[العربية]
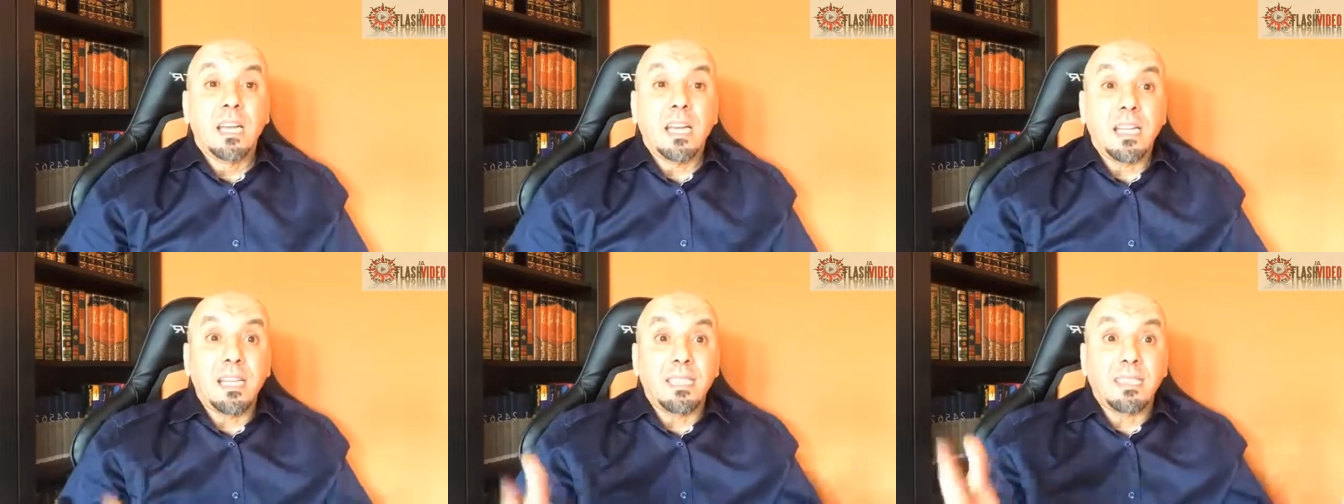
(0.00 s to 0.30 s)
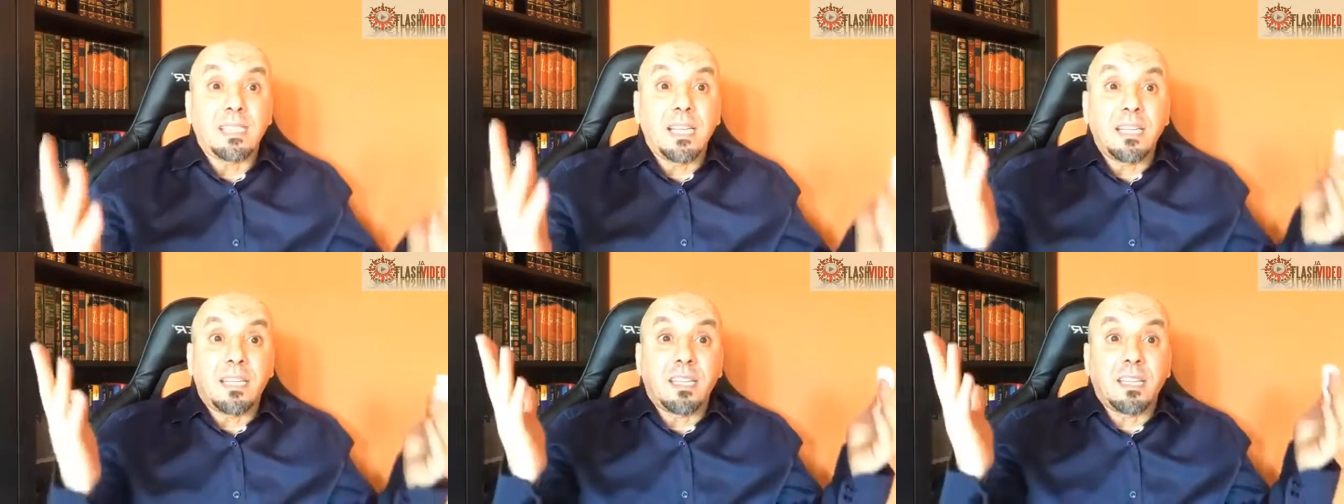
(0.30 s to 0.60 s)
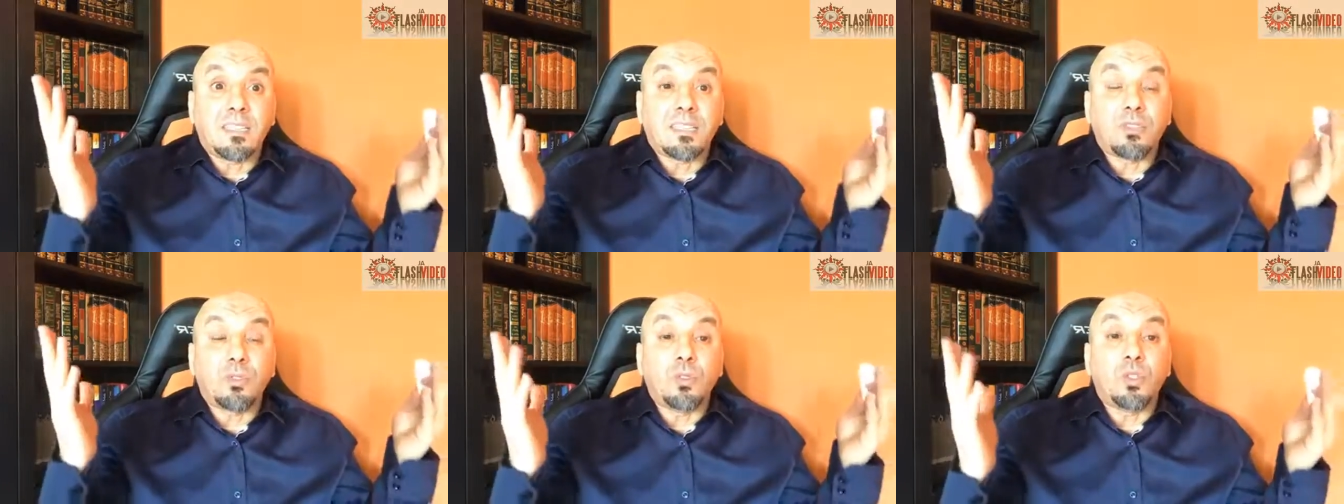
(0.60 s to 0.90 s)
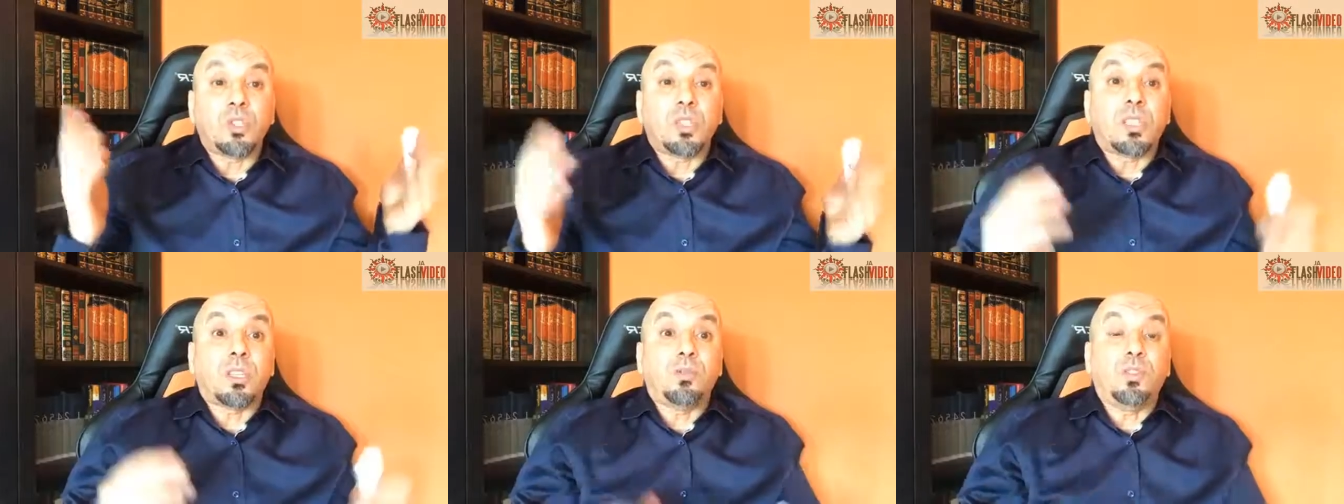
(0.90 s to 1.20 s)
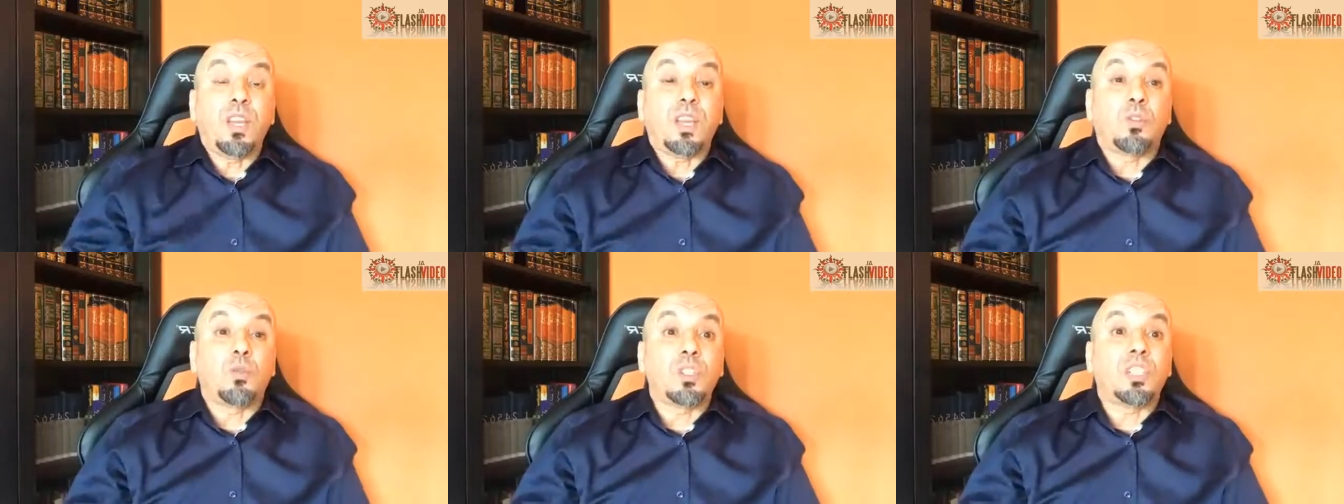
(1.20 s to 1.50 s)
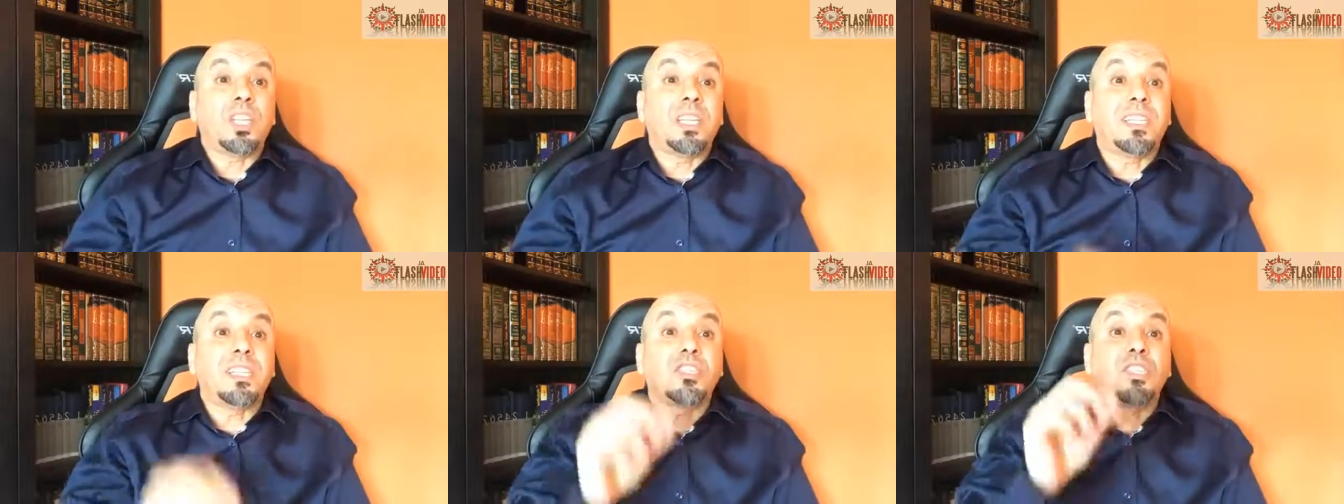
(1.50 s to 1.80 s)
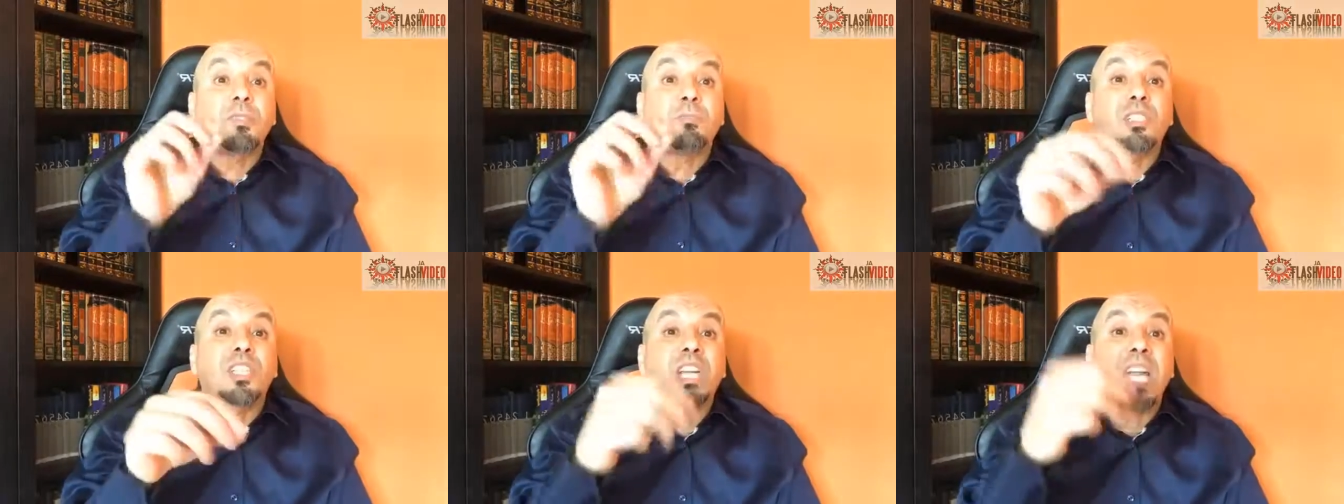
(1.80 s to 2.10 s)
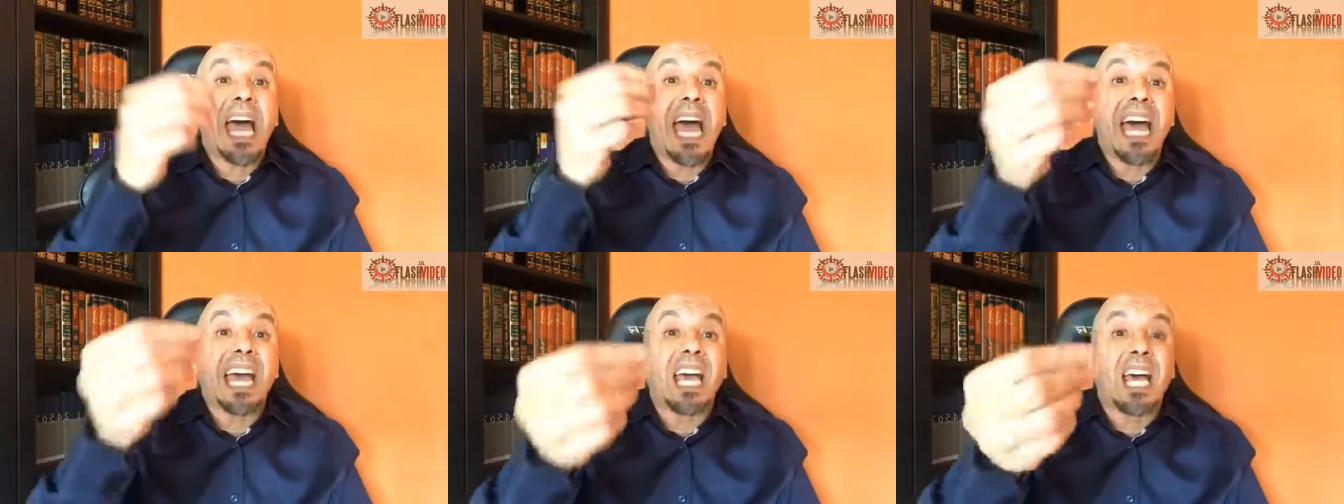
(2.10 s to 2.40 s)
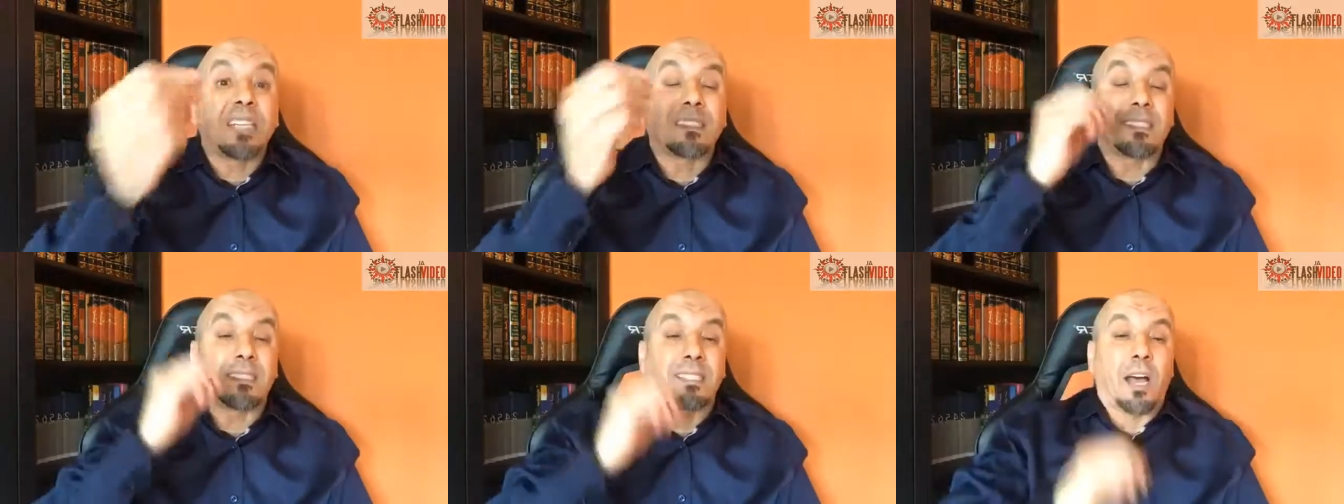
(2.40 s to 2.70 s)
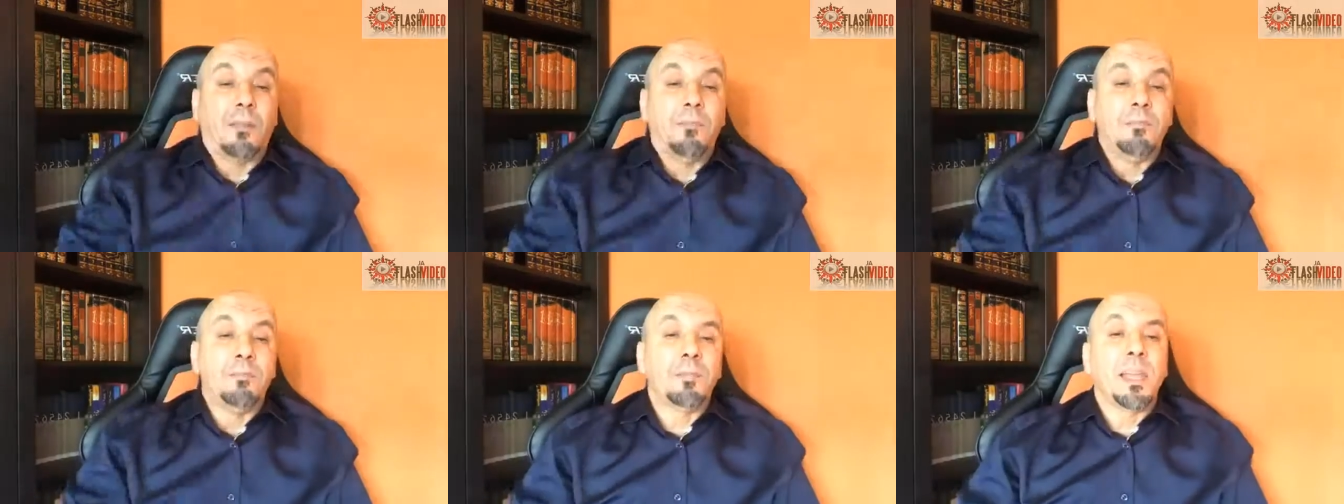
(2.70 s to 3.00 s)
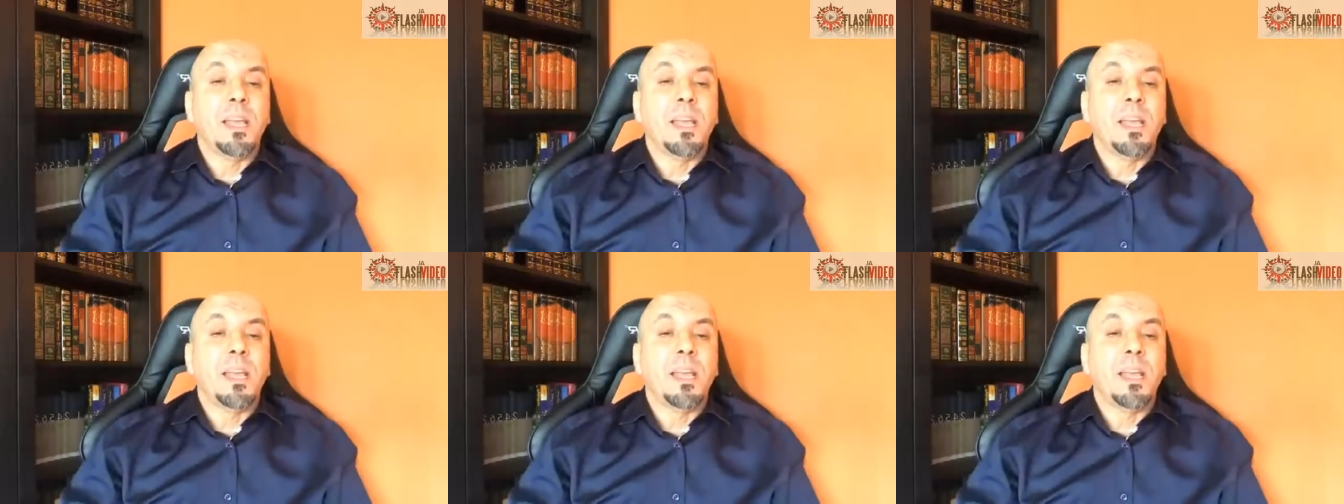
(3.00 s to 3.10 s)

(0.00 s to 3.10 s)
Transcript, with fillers: الانسان كيخصو يشك فيك واش عندك شي مصلحه خاصه